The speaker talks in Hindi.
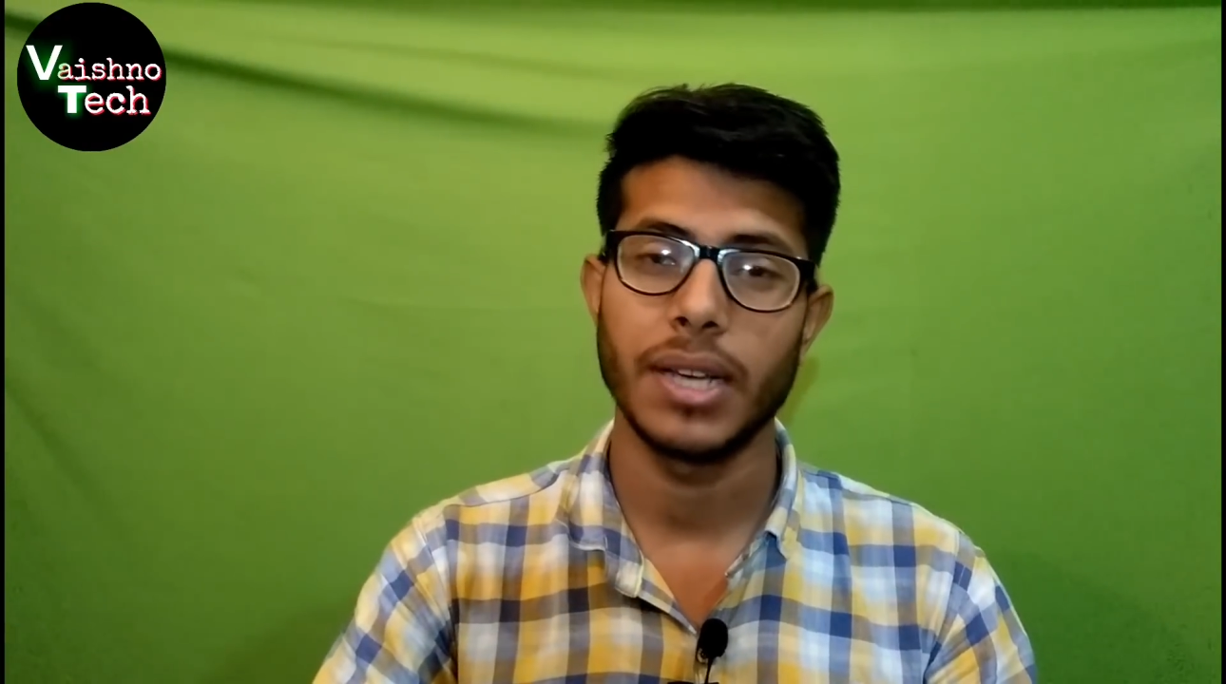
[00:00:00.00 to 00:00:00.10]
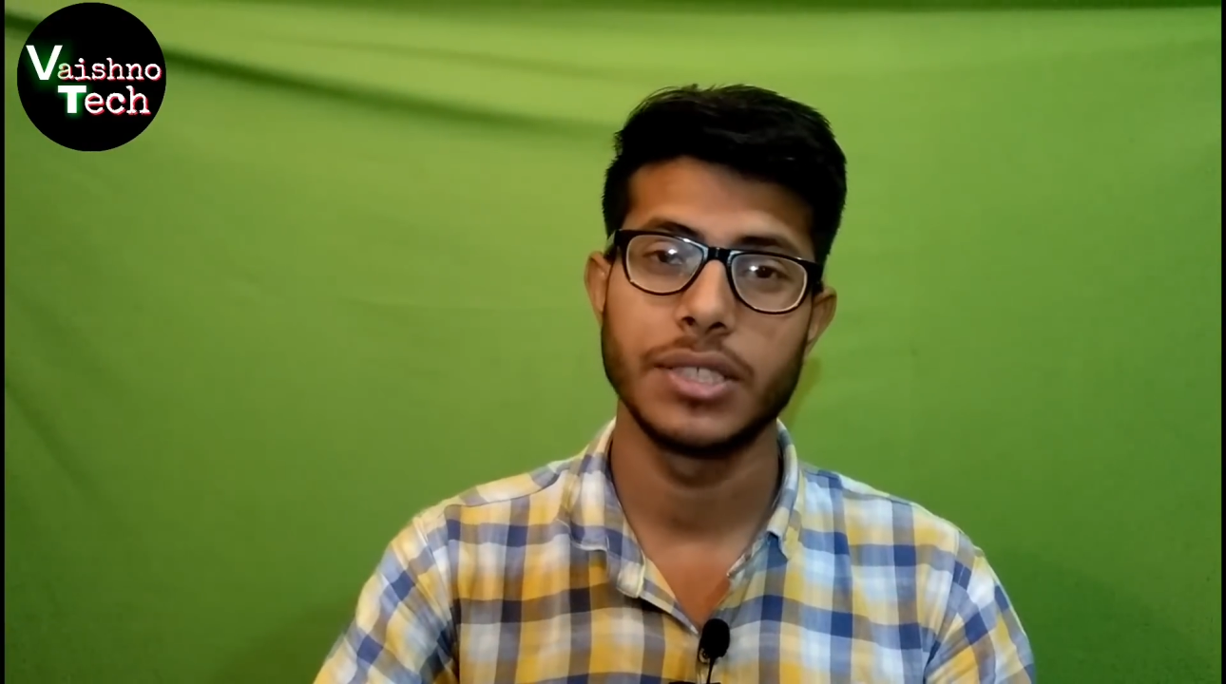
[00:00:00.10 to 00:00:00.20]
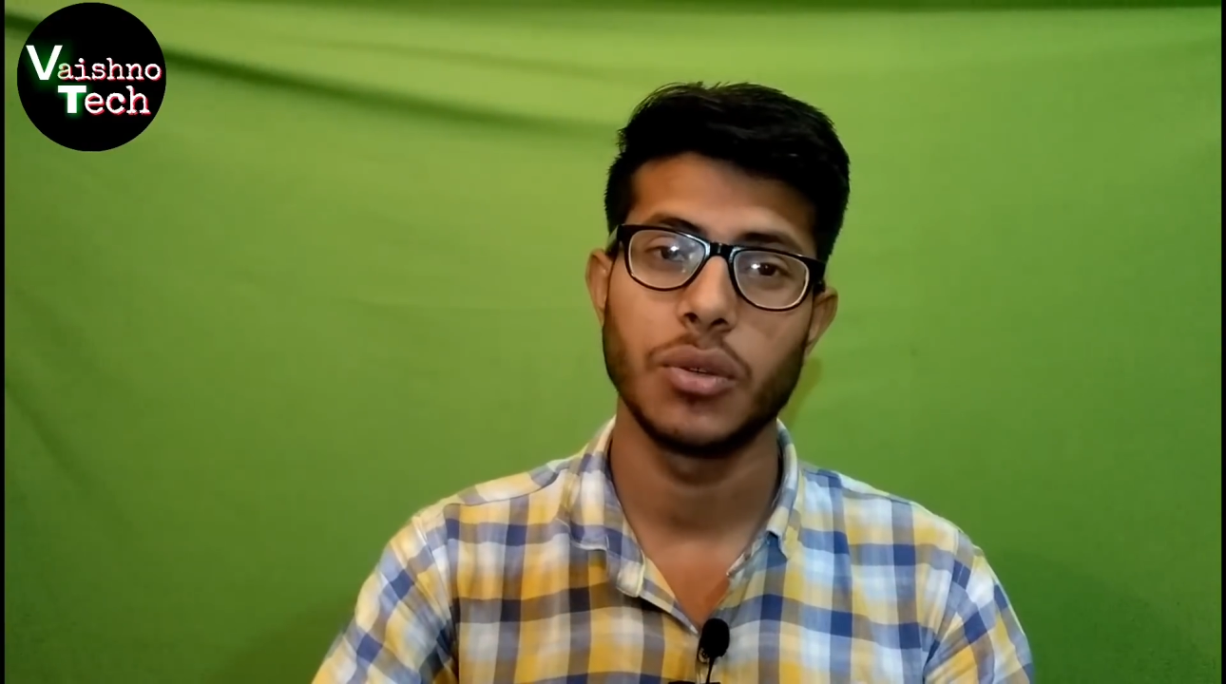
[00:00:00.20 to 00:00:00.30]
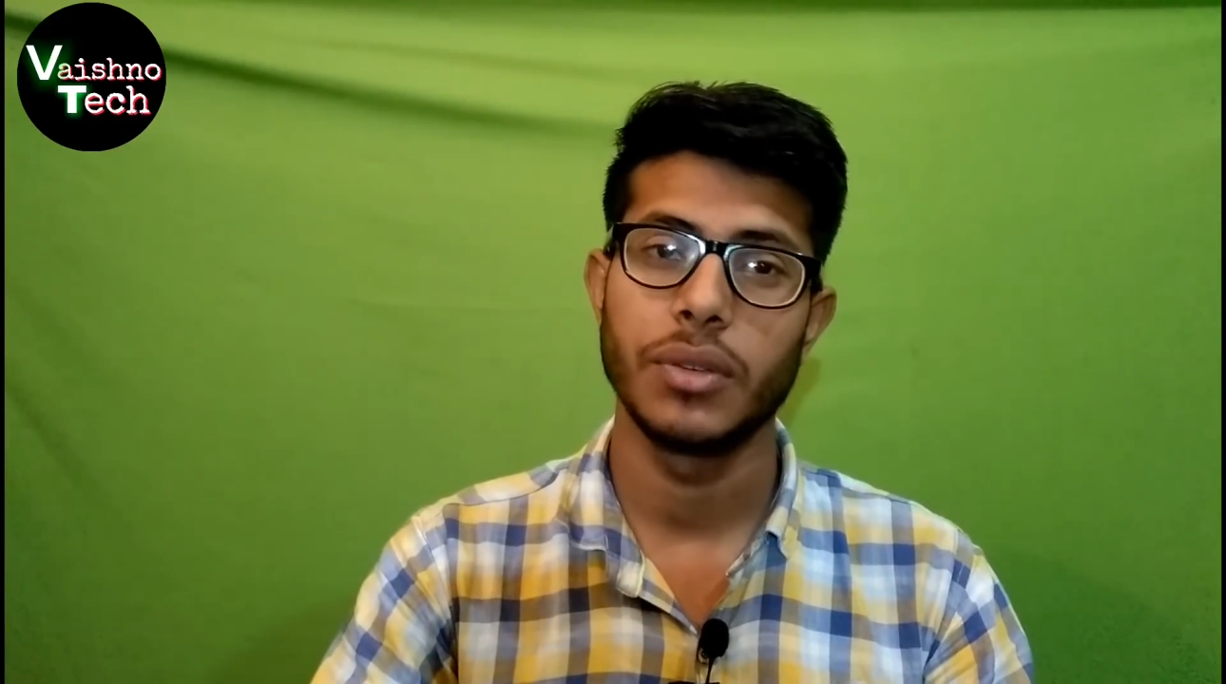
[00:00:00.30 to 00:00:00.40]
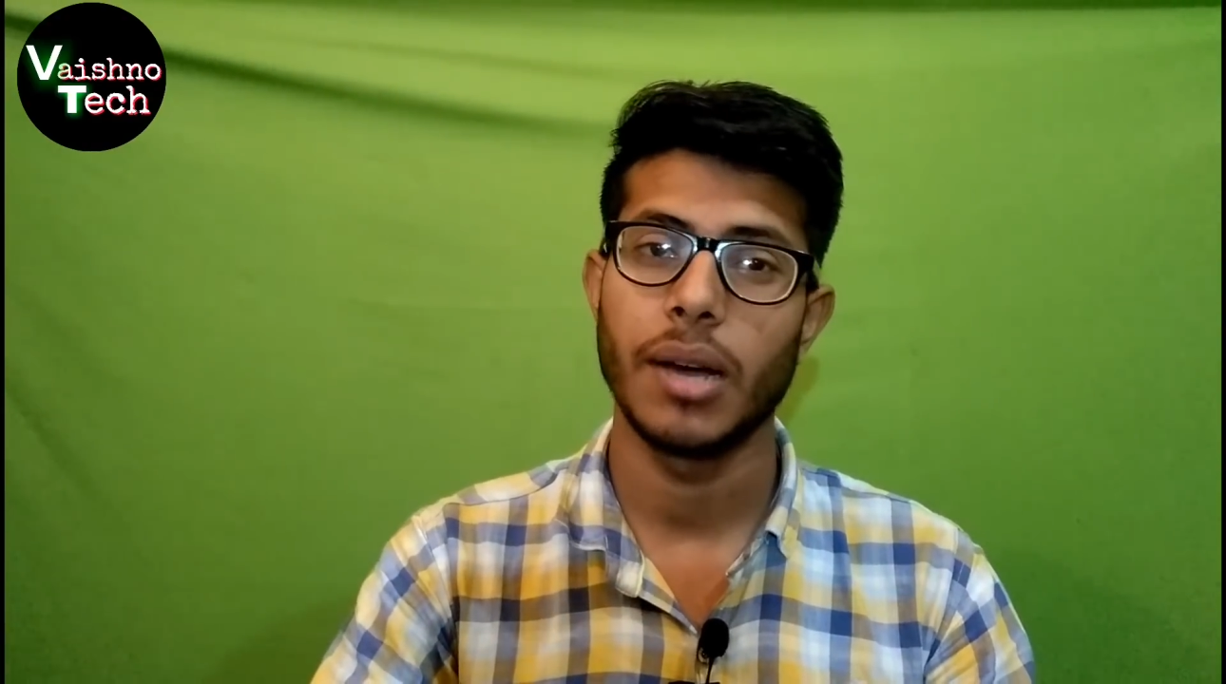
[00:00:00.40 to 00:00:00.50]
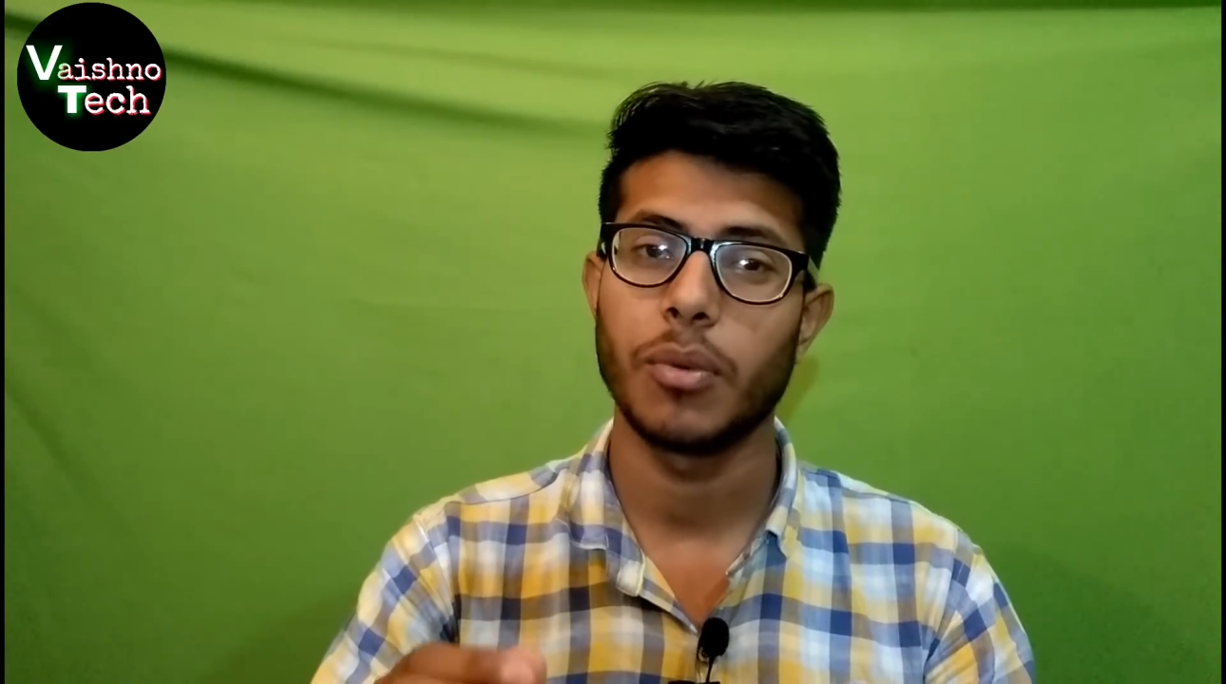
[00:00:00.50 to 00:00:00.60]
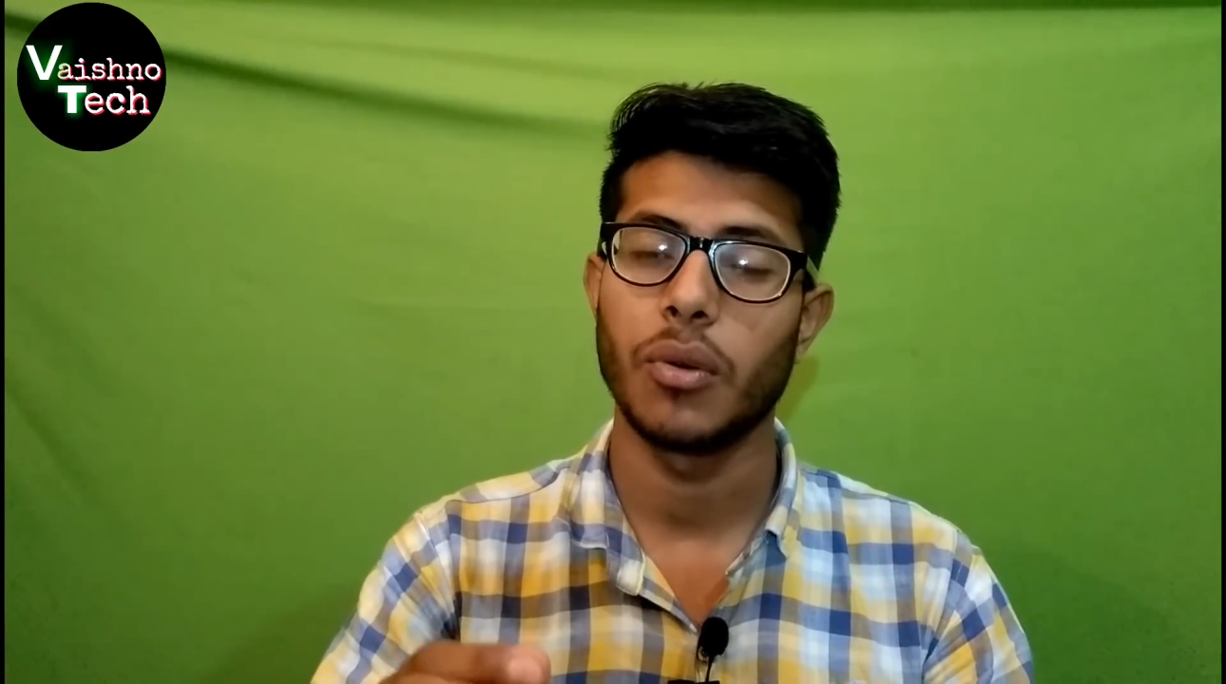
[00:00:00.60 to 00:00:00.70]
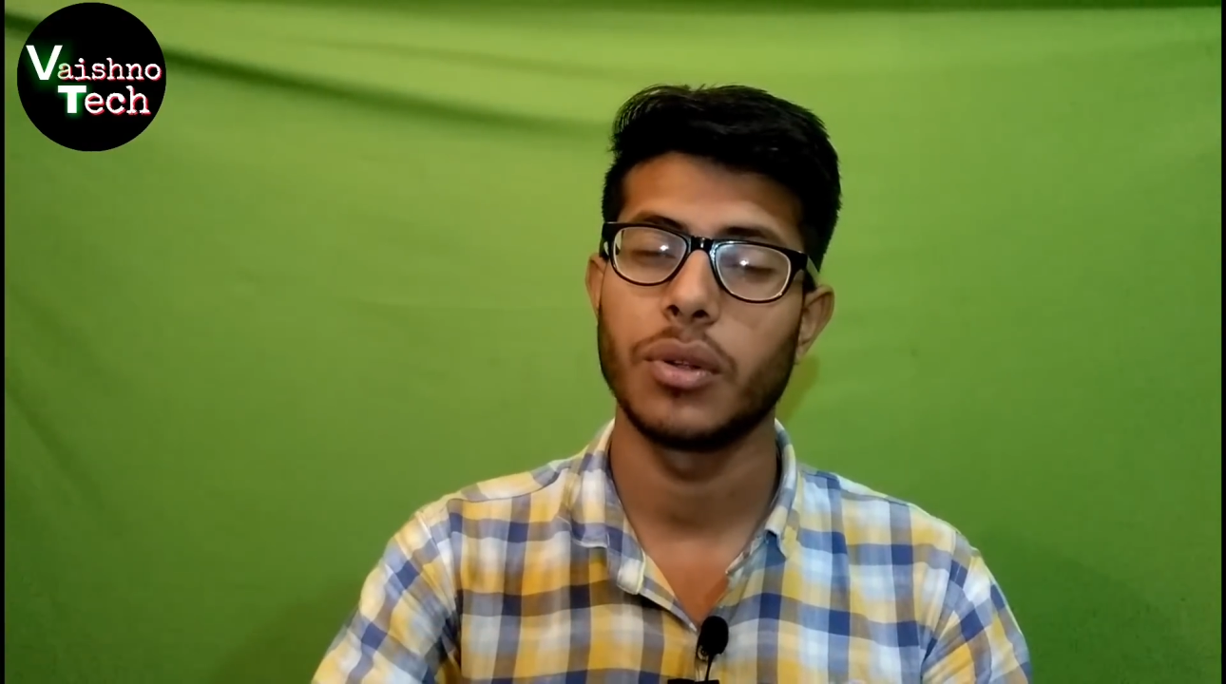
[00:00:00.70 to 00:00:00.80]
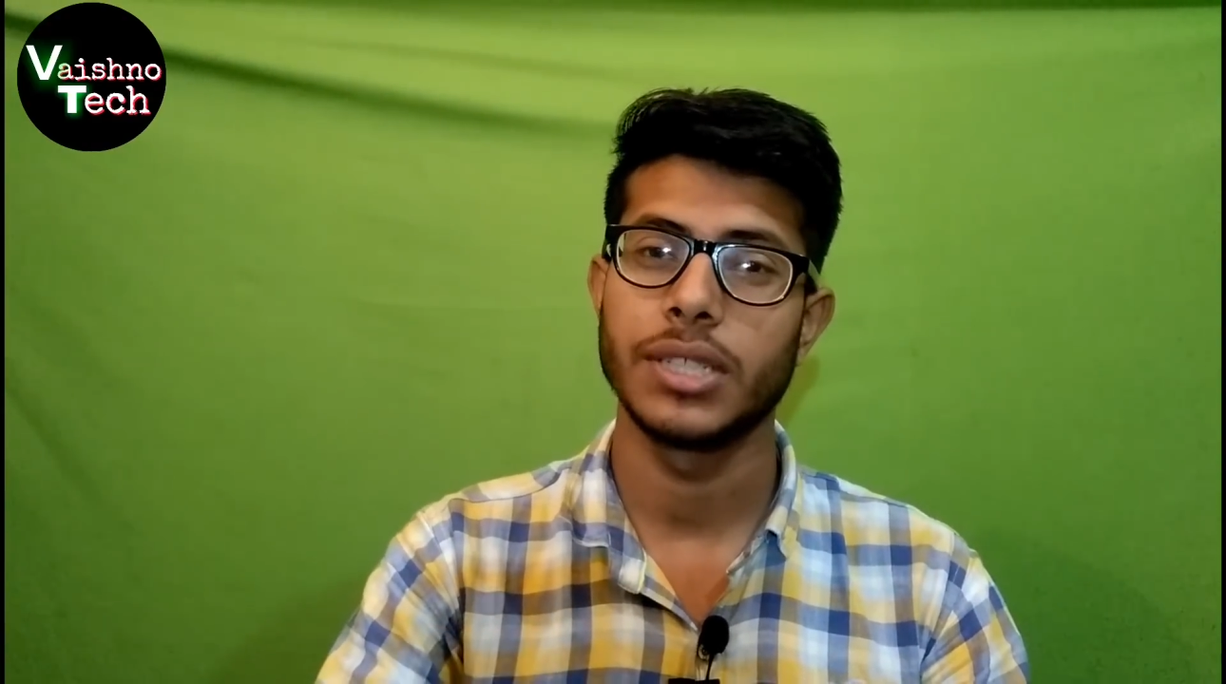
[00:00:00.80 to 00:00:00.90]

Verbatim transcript: पास जो भी आपको